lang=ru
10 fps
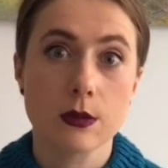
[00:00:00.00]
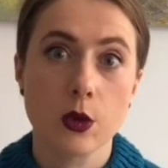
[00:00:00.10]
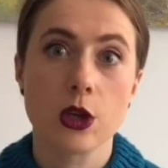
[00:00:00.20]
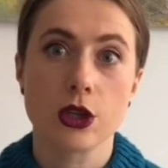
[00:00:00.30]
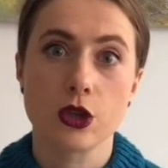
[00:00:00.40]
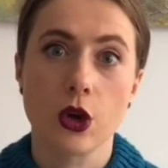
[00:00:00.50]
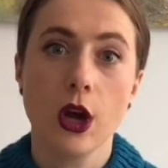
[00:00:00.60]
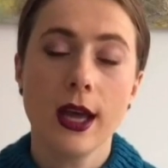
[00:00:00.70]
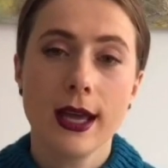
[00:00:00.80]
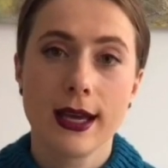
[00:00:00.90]
тем более, что
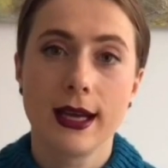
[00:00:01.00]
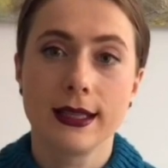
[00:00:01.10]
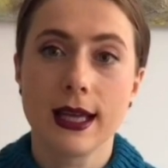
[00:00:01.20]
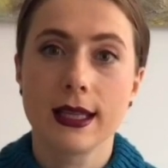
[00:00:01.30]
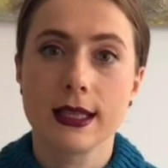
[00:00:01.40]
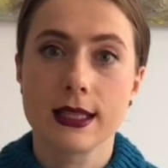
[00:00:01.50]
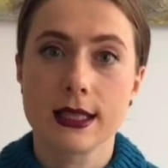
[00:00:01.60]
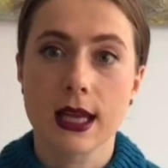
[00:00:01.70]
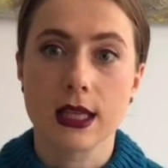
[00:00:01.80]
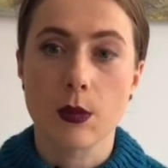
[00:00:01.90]
э, данный дизайн